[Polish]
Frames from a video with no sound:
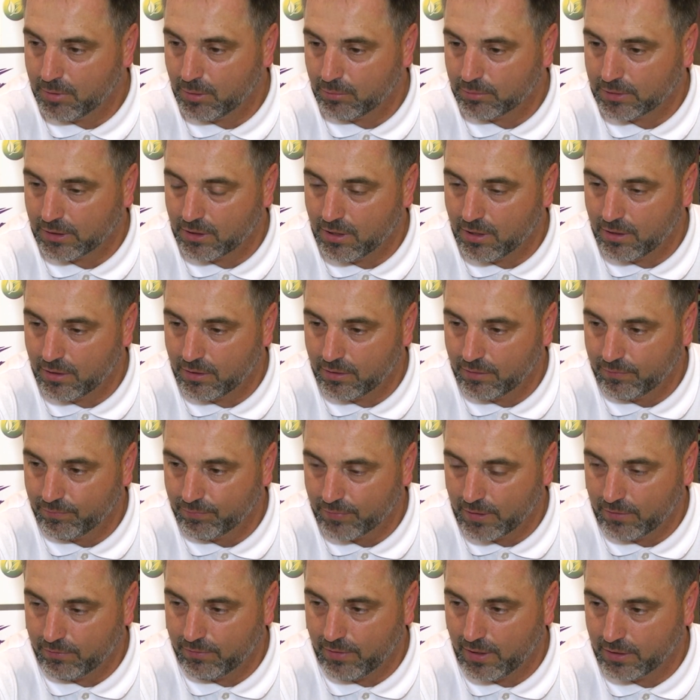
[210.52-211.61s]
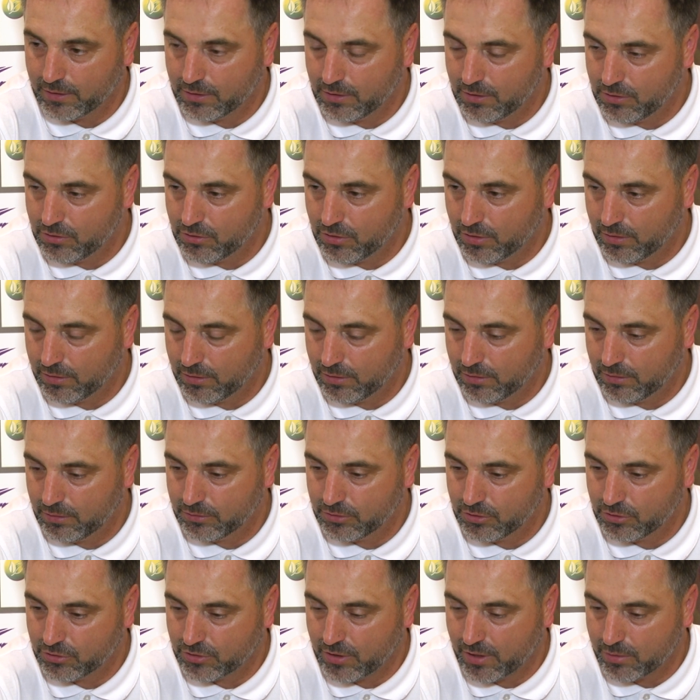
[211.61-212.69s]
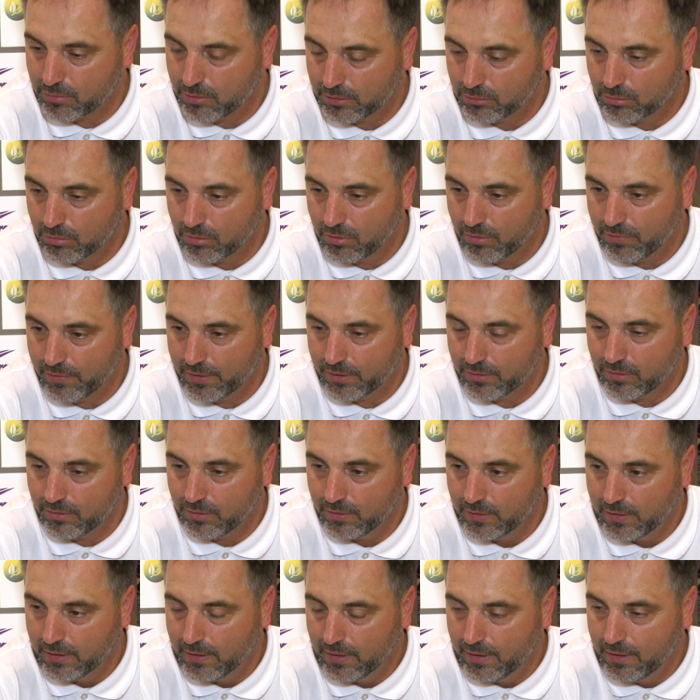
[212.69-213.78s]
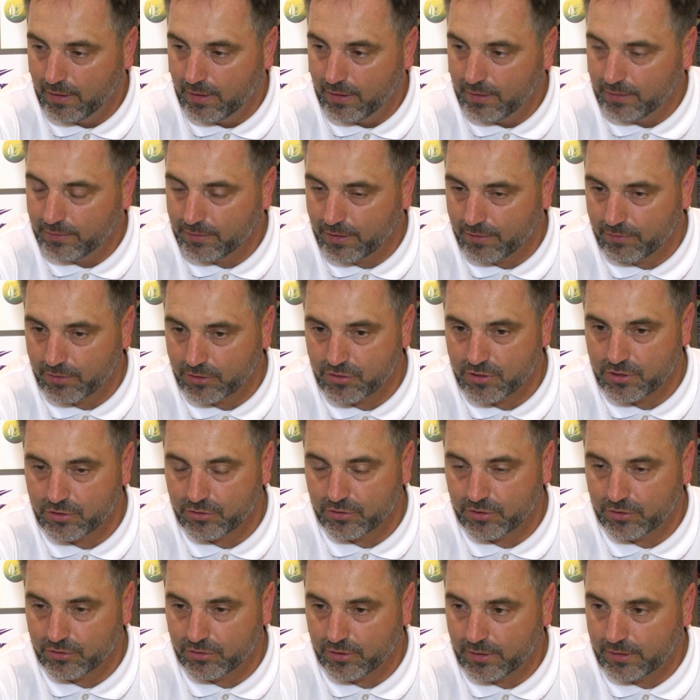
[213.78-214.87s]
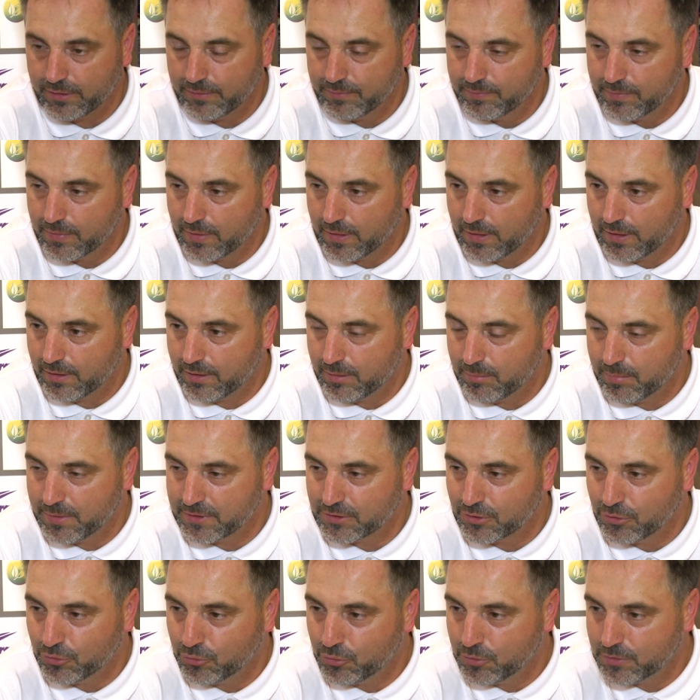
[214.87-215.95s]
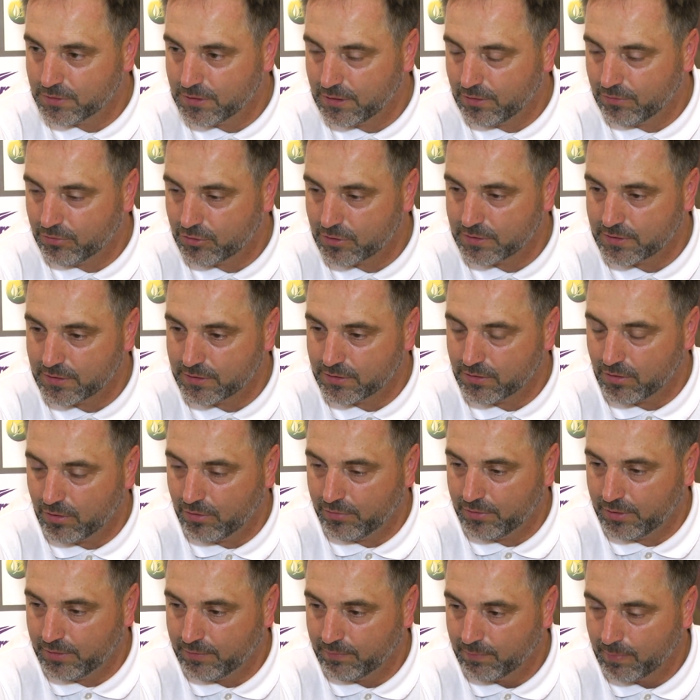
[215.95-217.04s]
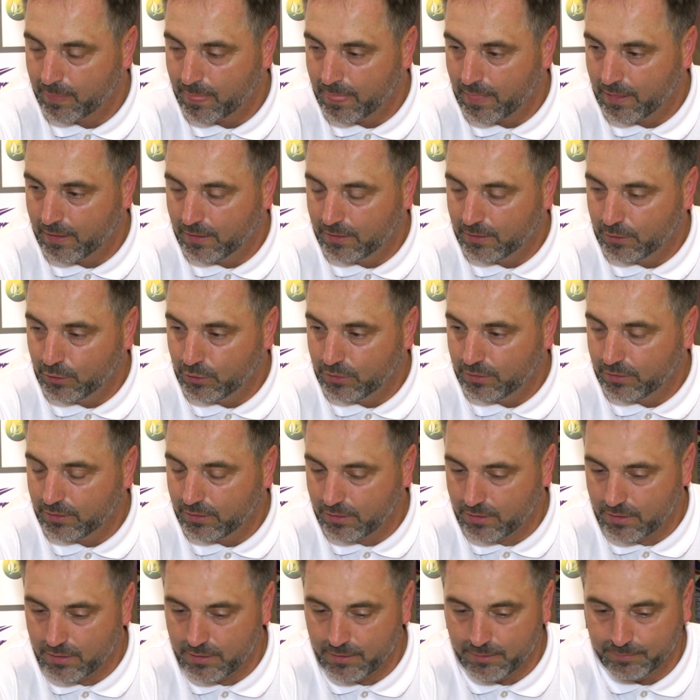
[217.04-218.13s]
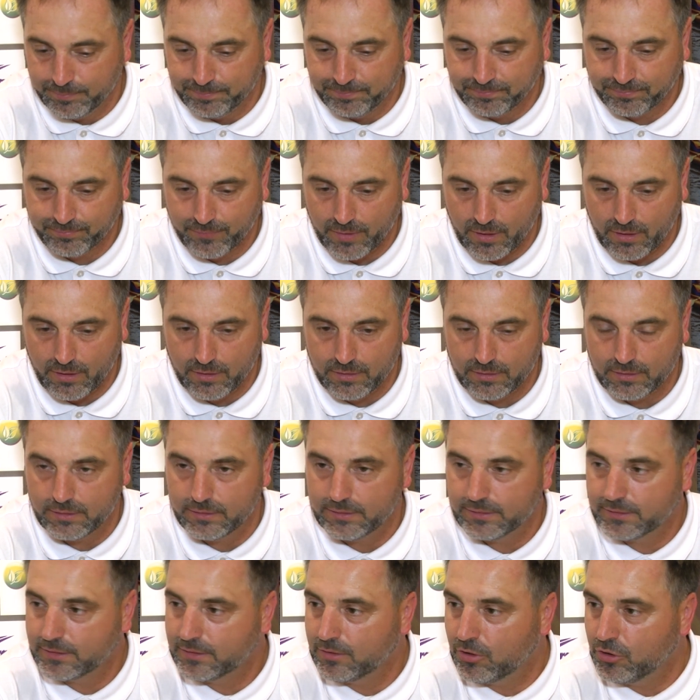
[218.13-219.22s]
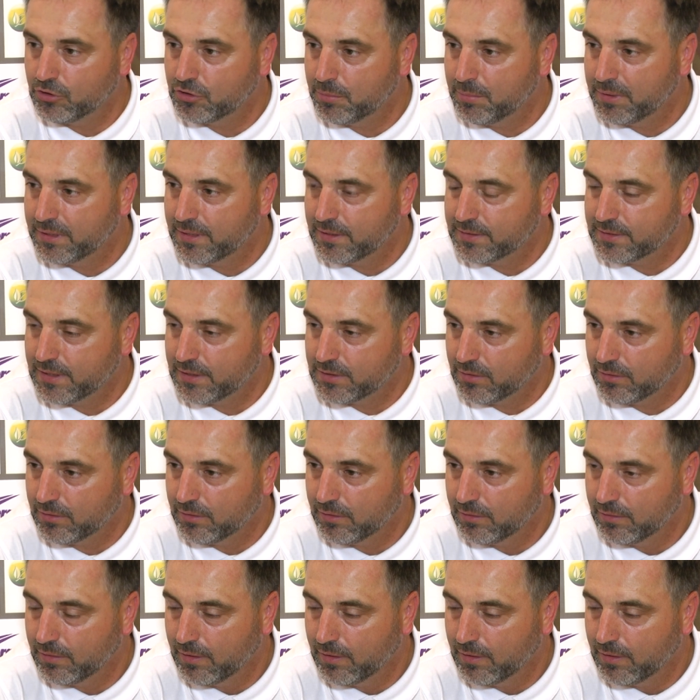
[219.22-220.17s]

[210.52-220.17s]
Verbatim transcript: miał takiej wagi ciężaru gatunkowego. Najważniejsze, że bez kontuzji wszyscy zdrowi i kończymy ten sezon